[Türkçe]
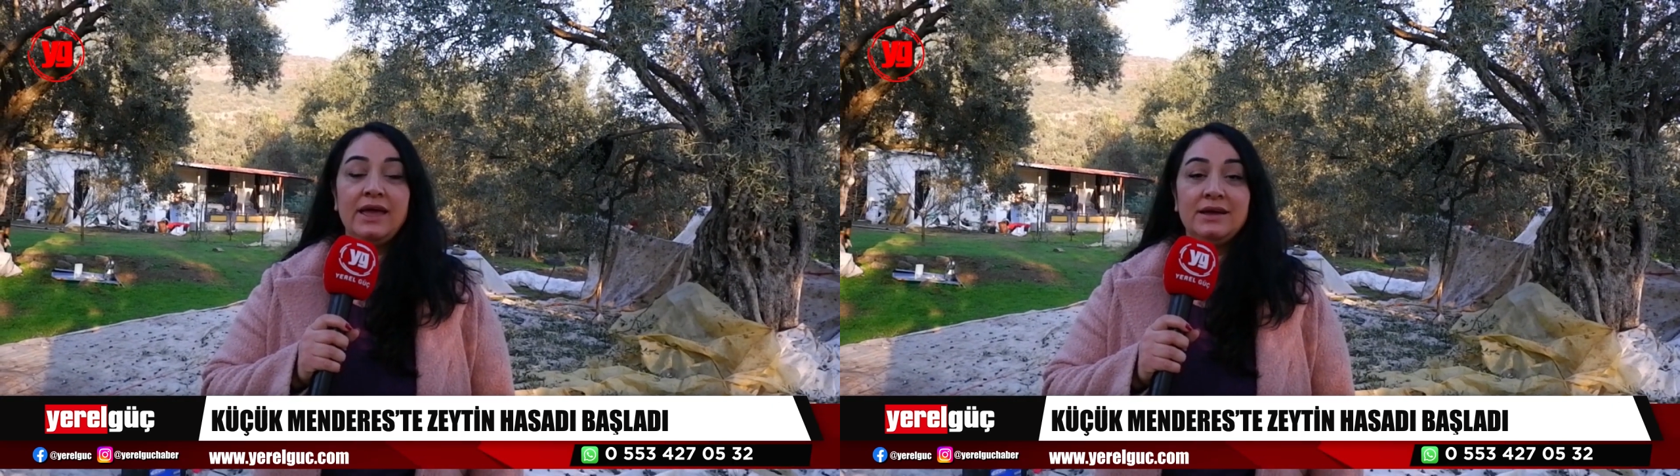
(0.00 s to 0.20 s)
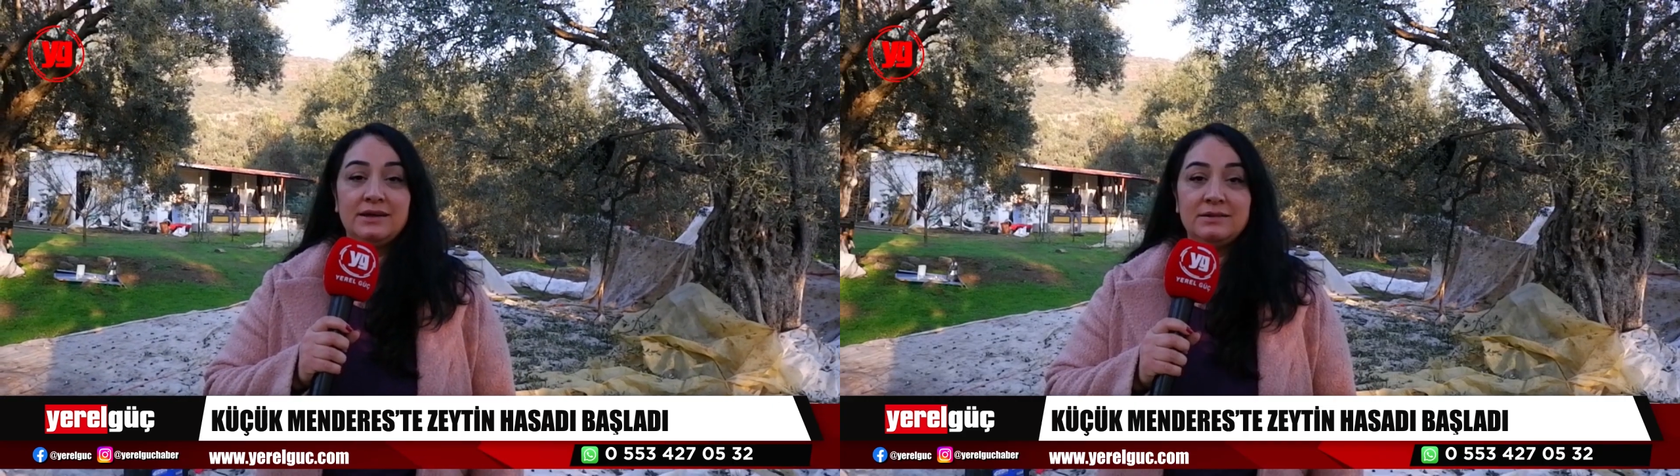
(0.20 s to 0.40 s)

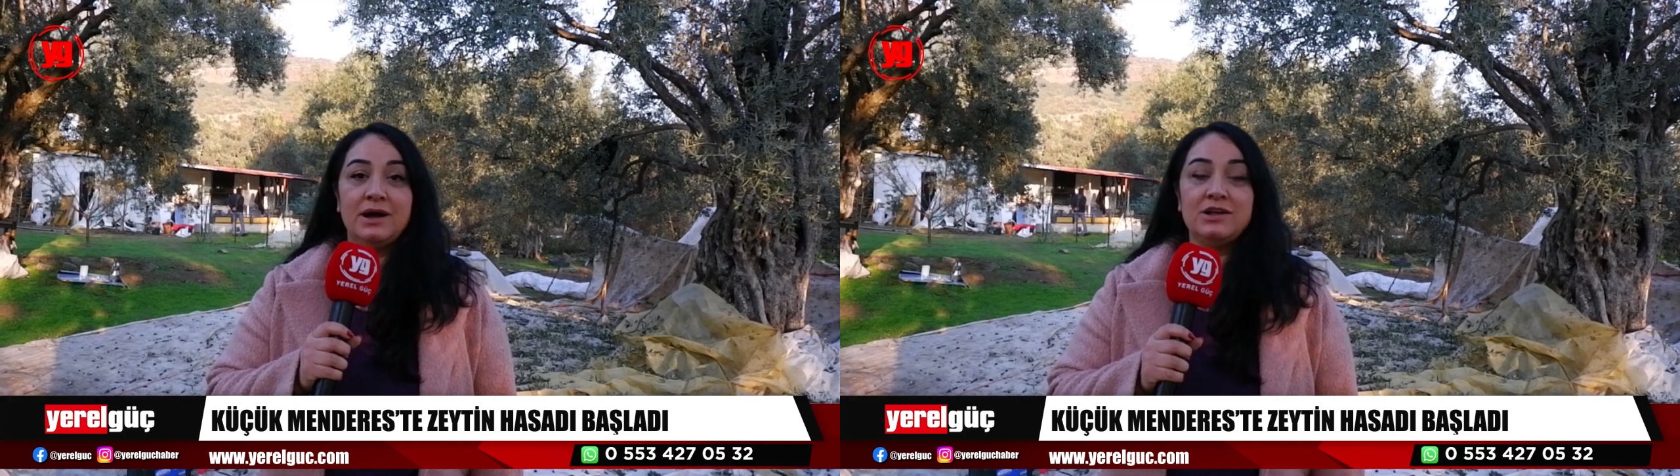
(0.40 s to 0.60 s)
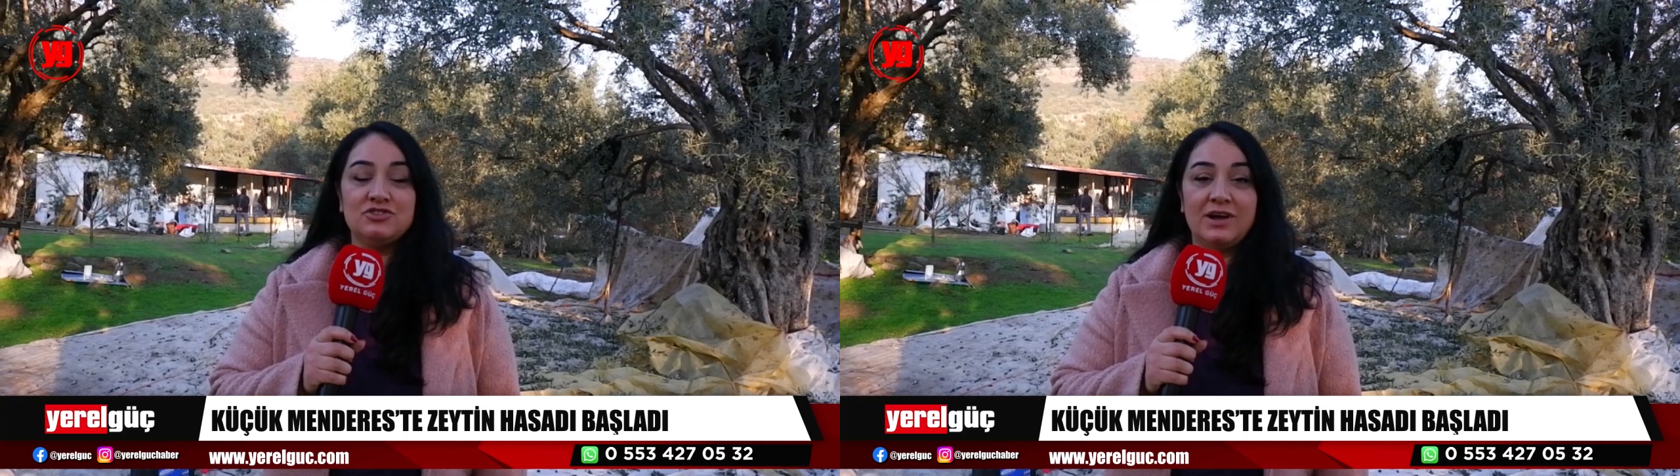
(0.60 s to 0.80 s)
en
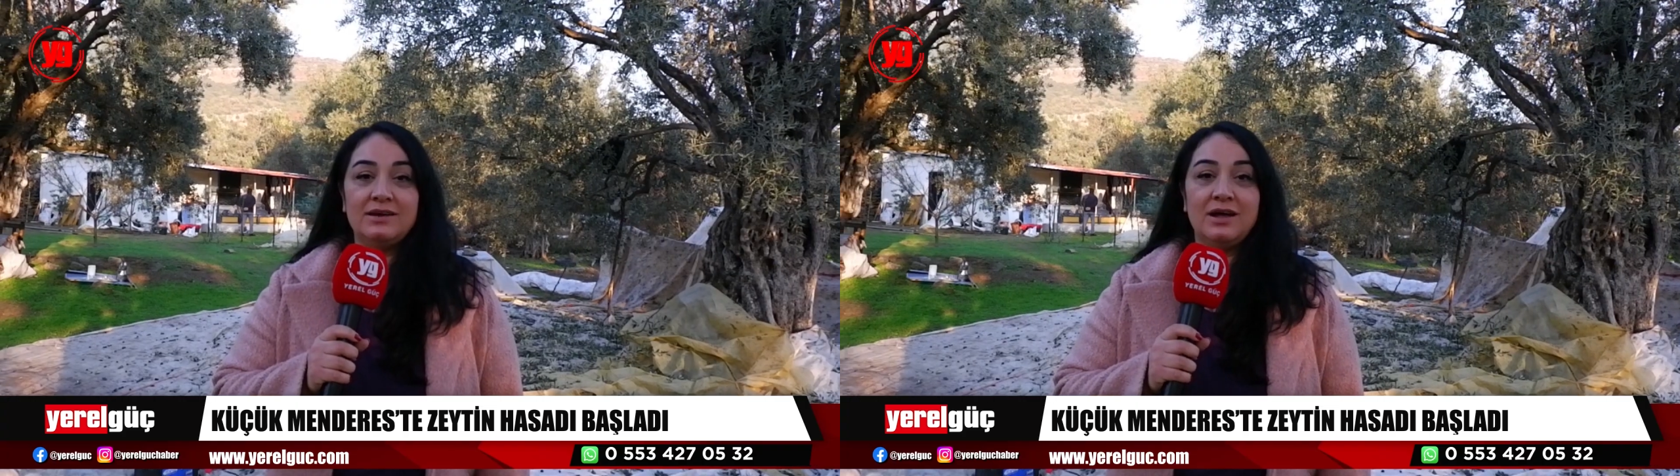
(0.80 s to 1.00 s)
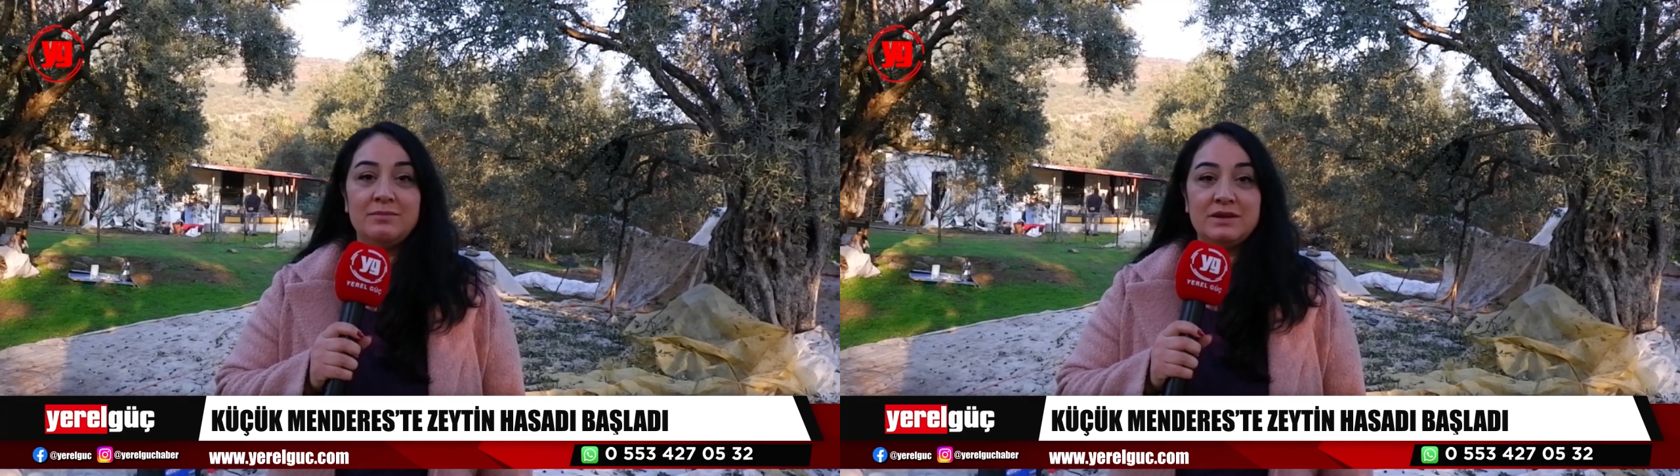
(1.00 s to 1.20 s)
kadim
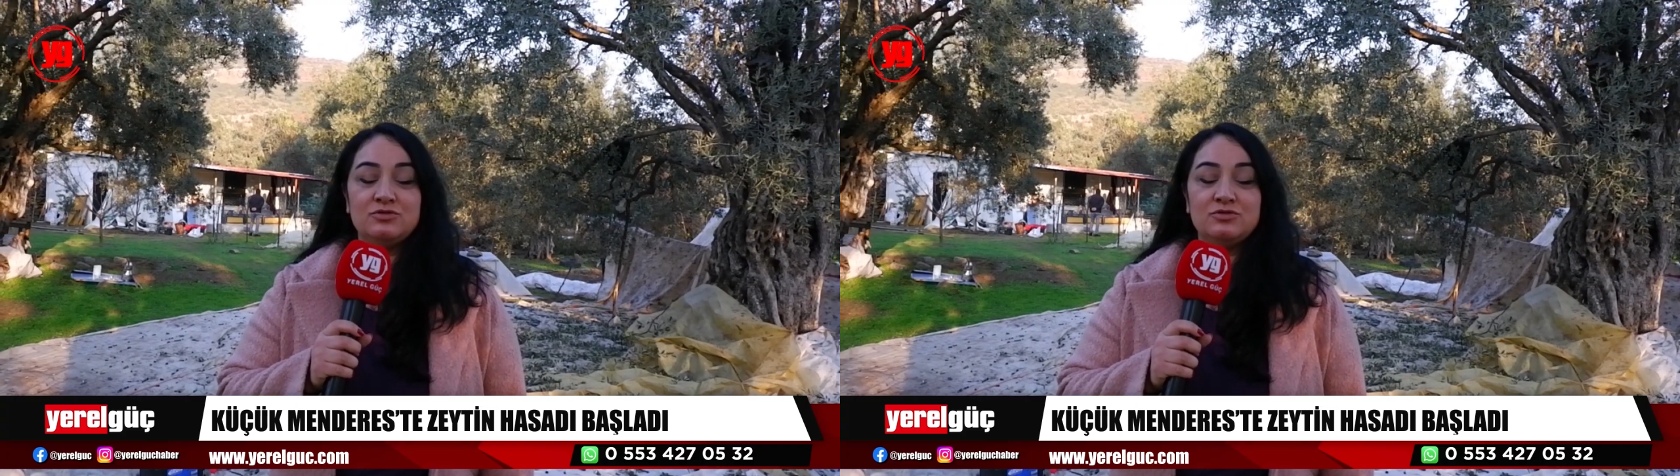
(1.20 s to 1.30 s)
ağaçlardan